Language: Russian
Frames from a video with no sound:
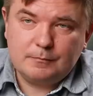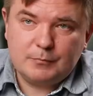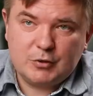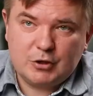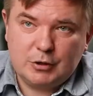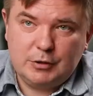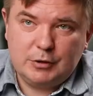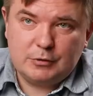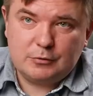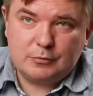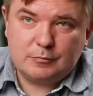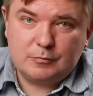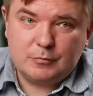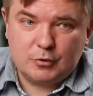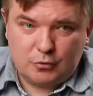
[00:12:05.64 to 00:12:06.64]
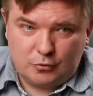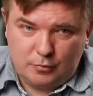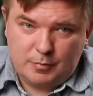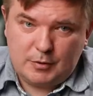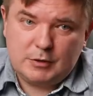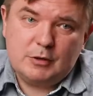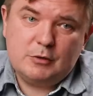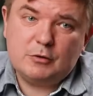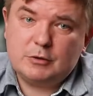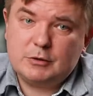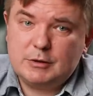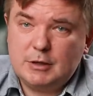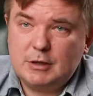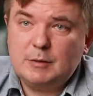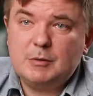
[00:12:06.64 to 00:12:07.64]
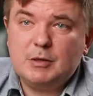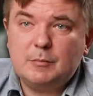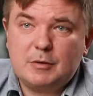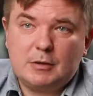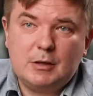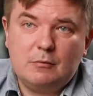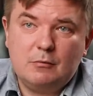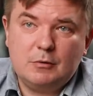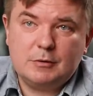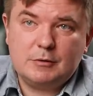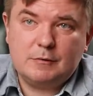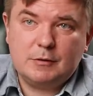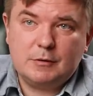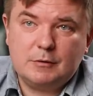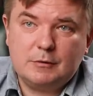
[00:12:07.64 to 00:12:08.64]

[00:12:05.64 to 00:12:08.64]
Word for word: пшеницу, что произойдет с ценами на продовольствие?